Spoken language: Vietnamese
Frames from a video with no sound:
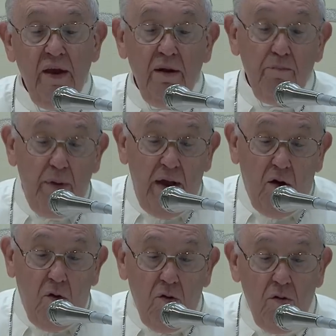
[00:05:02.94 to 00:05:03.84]
tượng đẹp
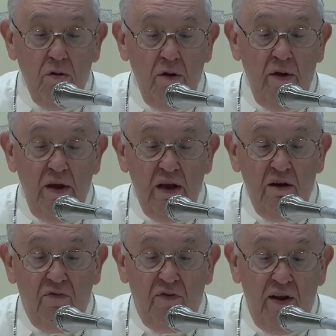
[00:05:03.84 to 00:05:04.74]
nhất cho ơn gọi đặc
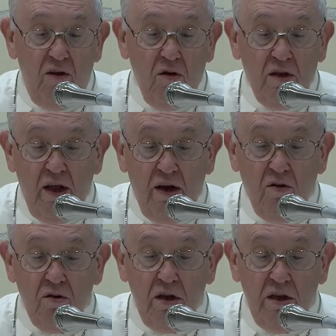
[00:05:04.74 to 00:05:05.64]
biệt của tuổi già.
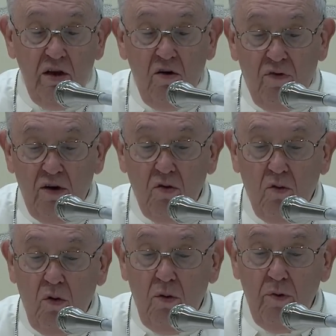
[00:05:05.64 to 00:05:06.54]

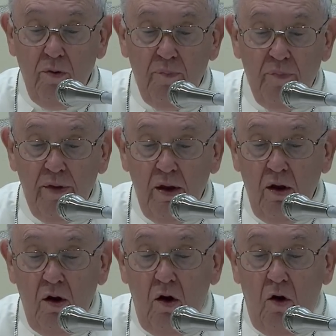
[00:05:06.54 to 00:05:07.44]
Nhìn cụ Simeon,
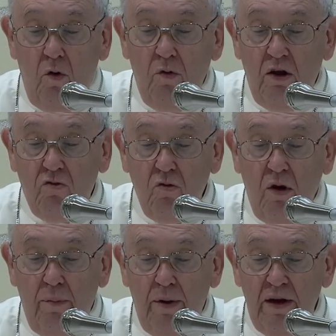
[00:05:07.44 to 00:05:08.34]
chúng ta nhìn
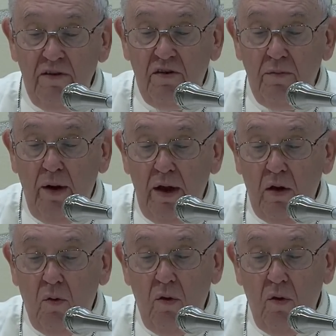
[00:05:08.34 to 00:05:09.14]
biểu tượng đẹp nhất của tuổi